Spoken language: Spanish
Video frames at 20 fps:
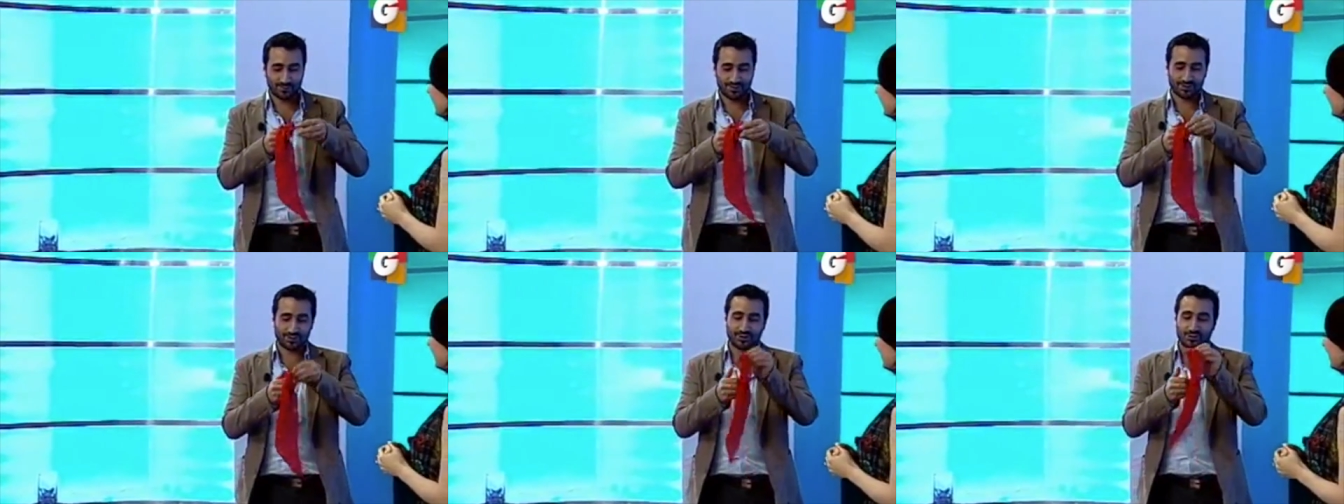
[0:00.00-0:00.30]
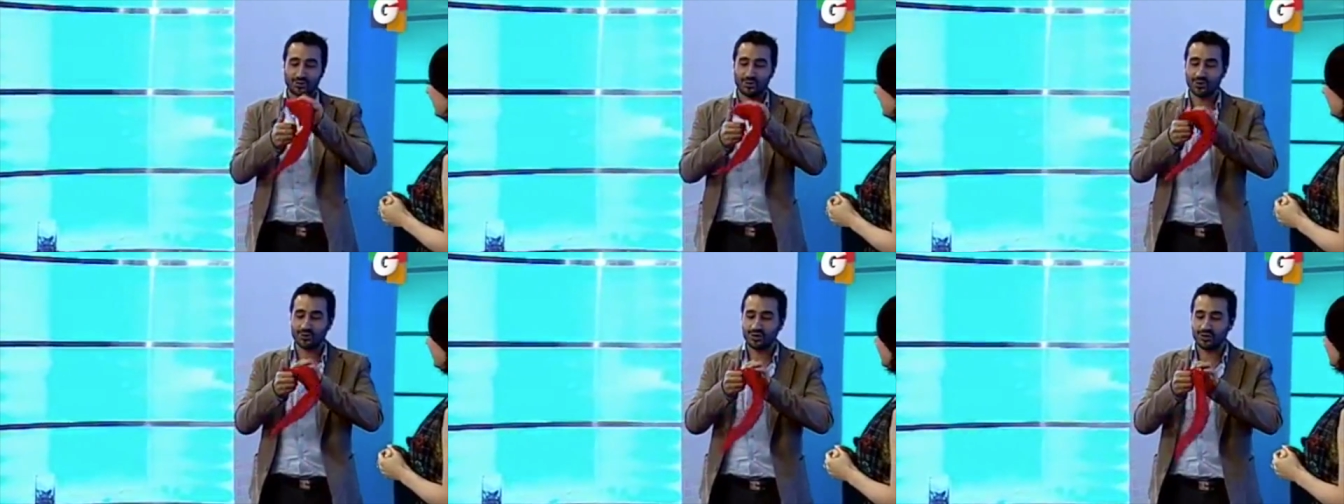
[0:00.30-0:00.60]
un
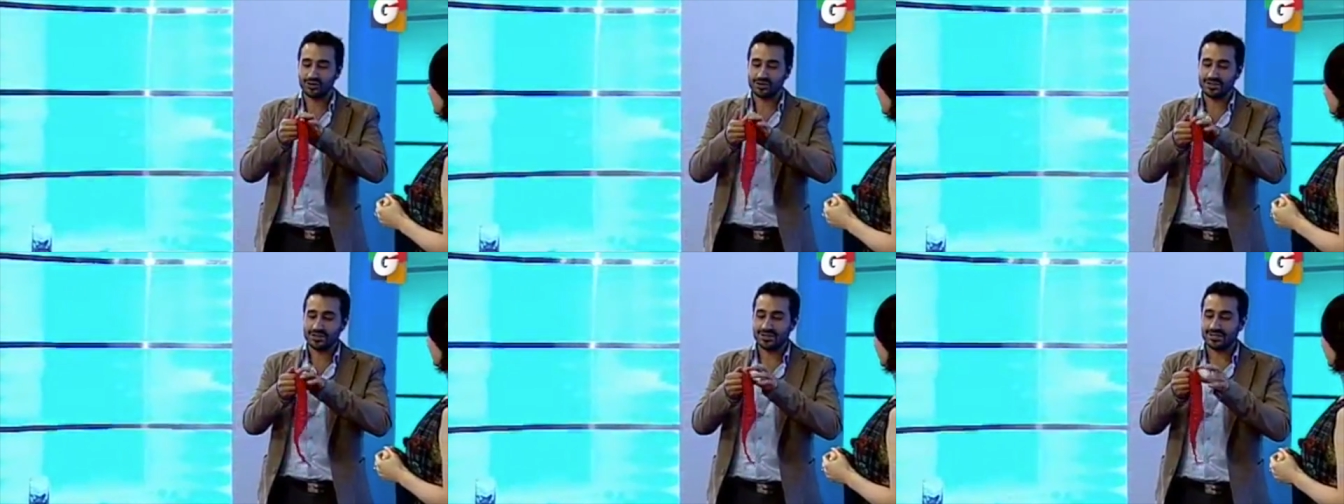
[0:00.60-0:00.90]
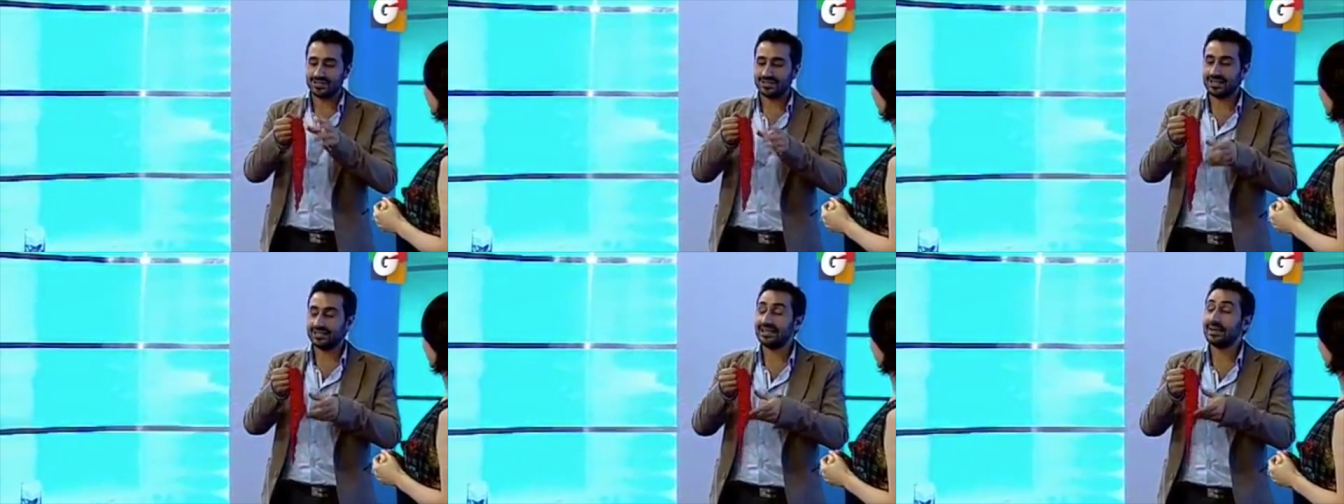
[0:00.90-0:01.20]
pañuelo rojo
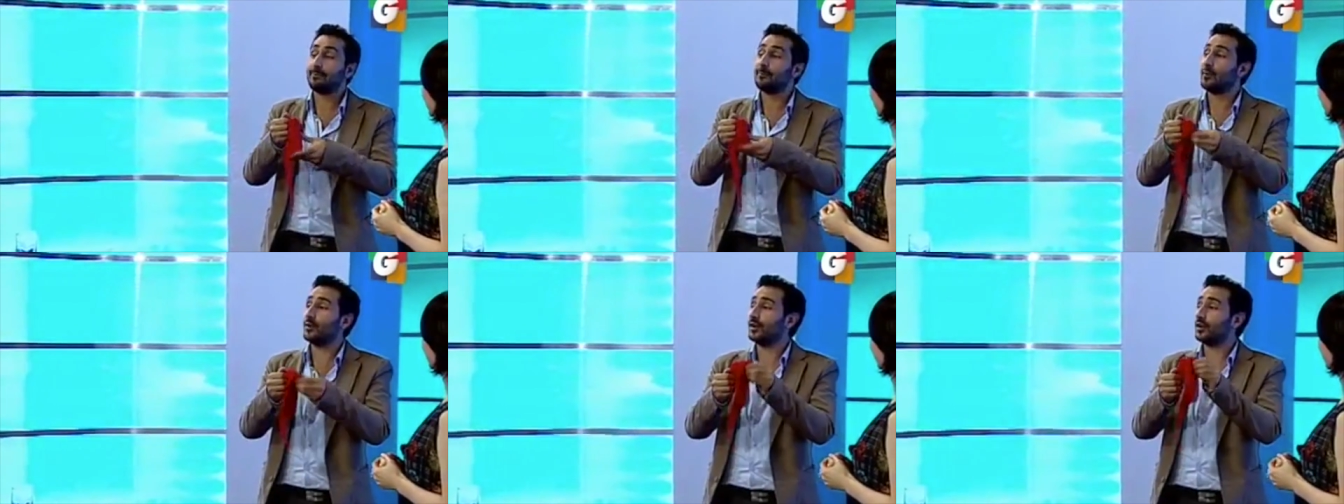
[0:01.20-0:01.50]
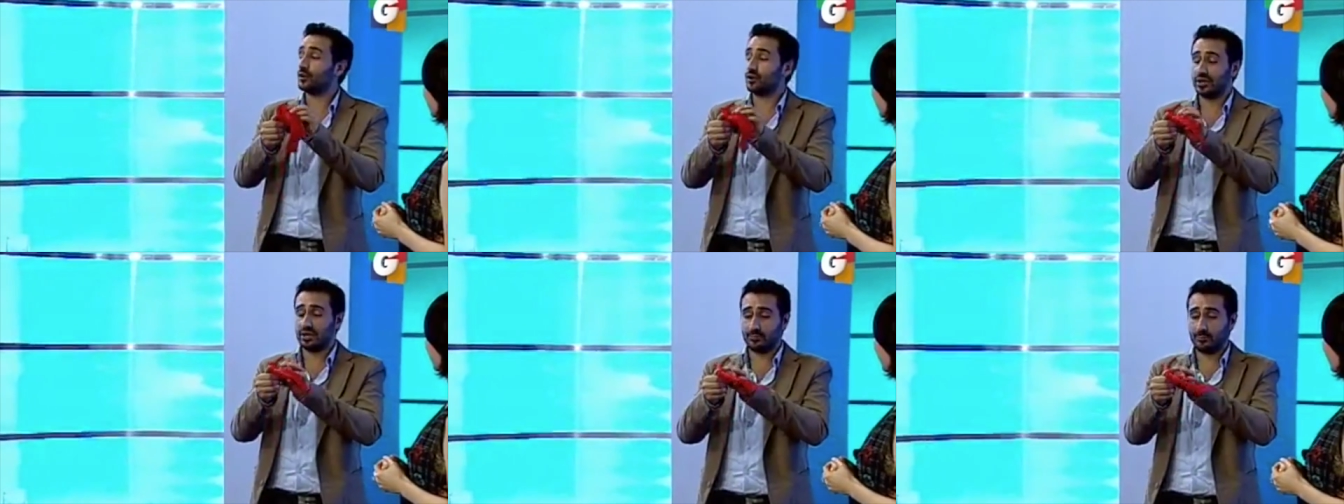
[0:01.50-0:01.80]
y la idea es
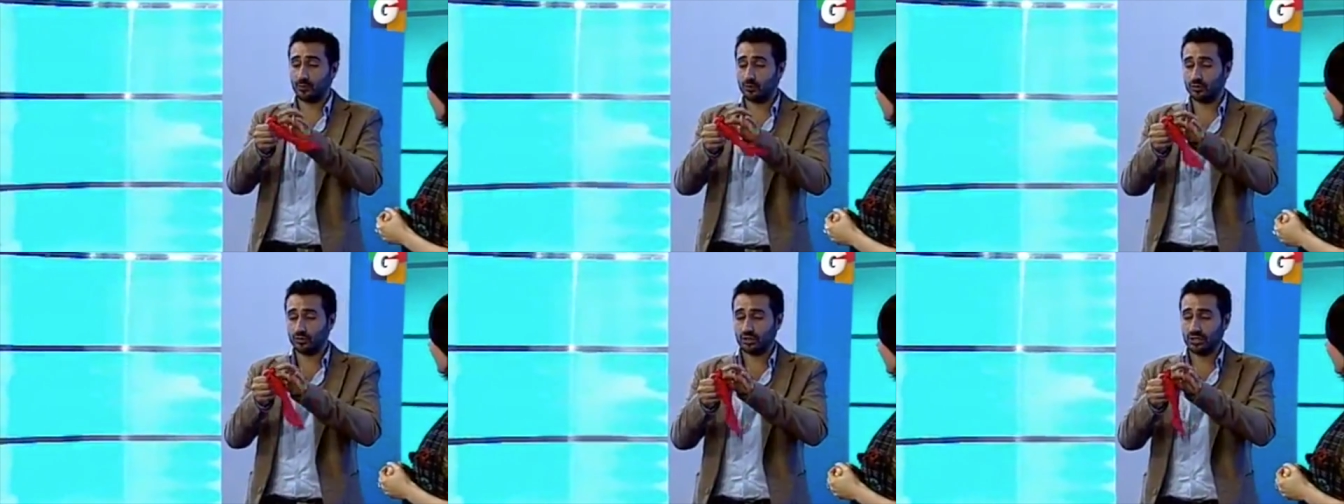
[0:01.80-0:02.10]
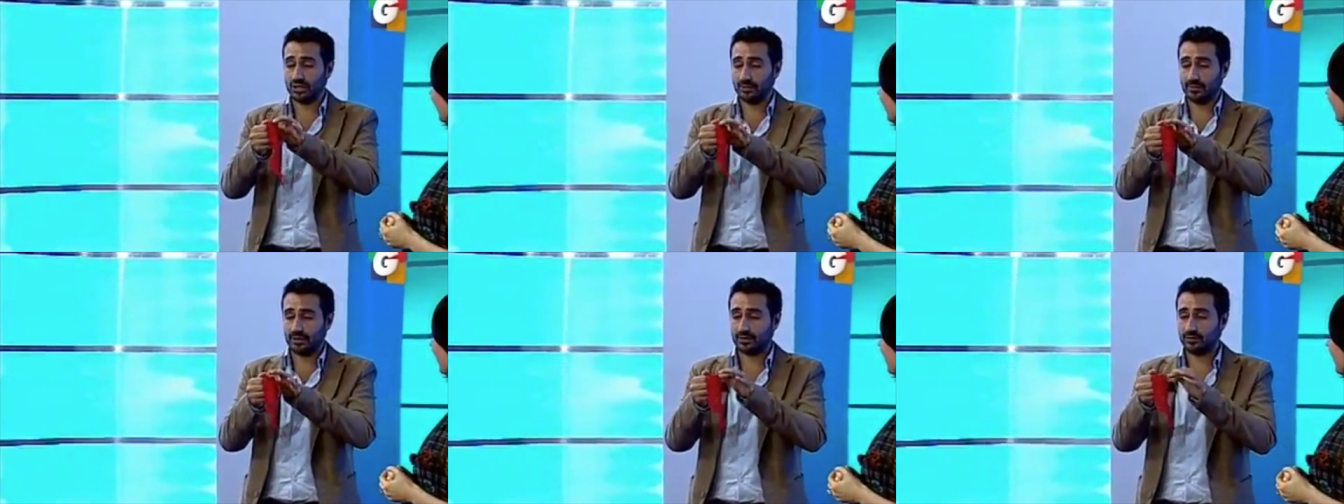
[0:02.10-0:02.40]
ponerlo en el puño
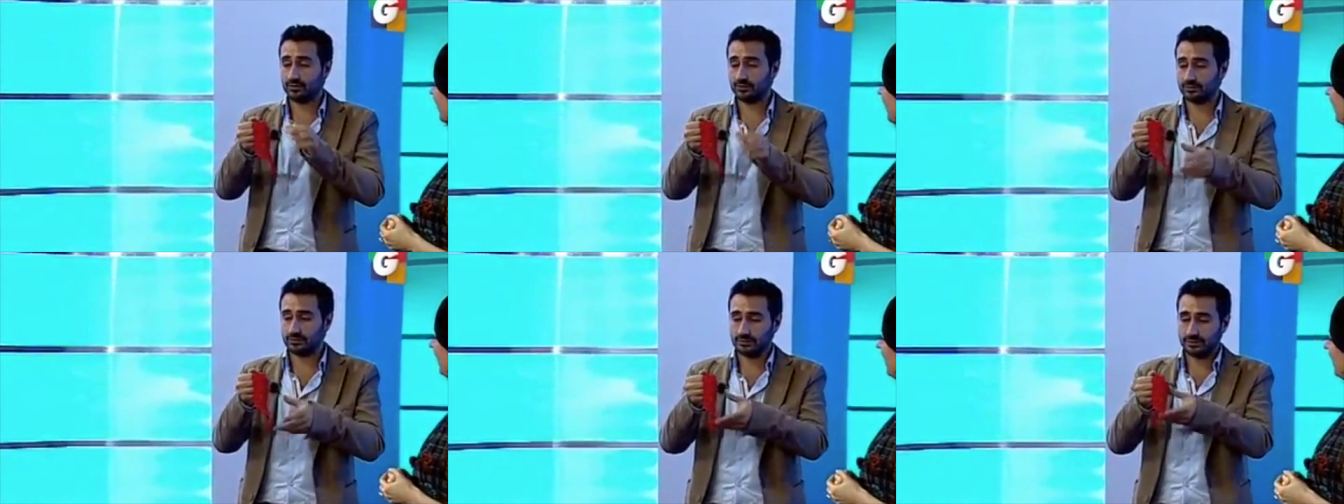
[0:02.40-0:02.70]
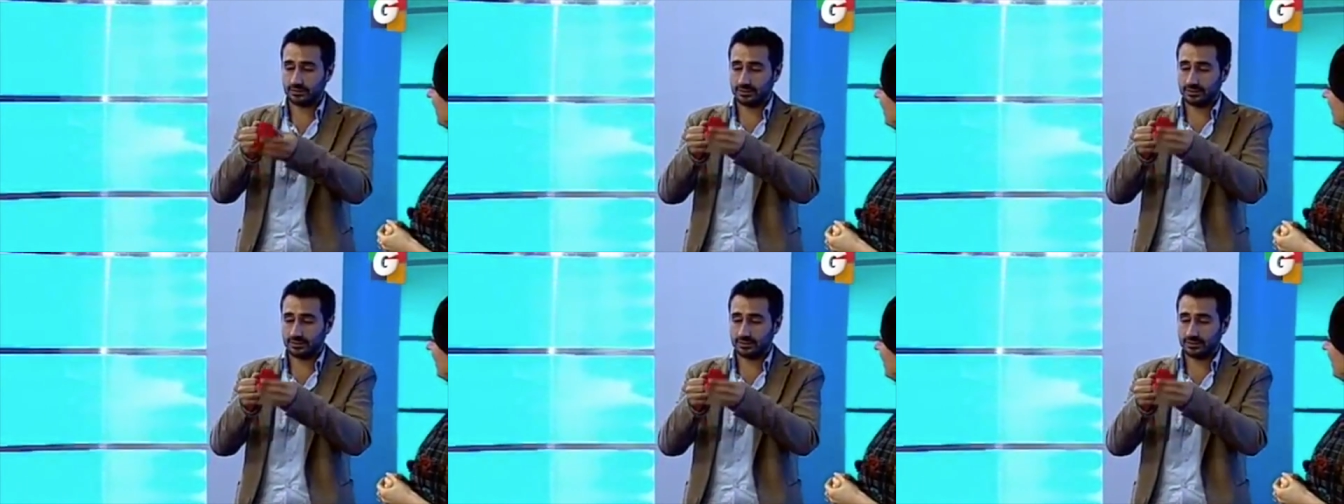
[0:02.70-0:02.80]
de la mano.